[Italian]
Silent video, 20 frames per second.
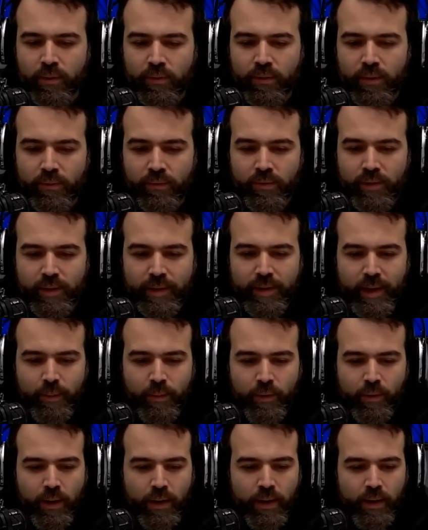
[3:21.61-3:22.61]
vi
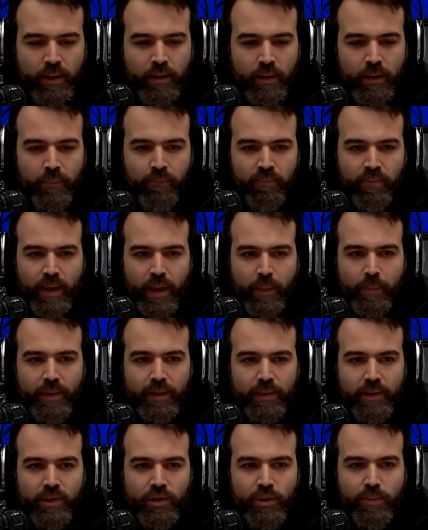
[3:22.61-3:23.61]
invitiamo a, a
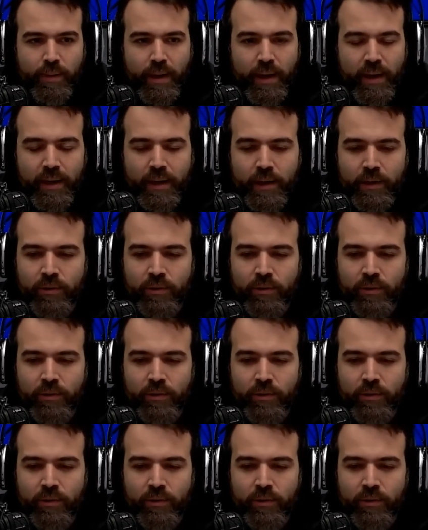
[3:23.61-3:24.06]
partecipare.